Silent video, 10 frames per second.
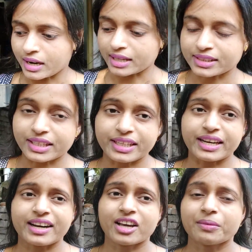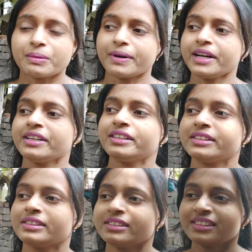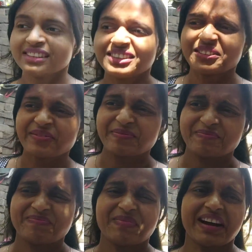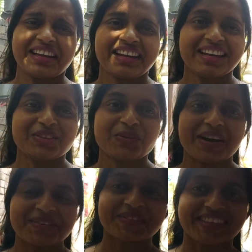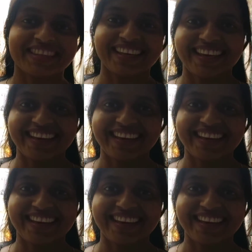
আর আজকে কি রান্না হবে মা মা এখানে ধোয়ার মধ্যে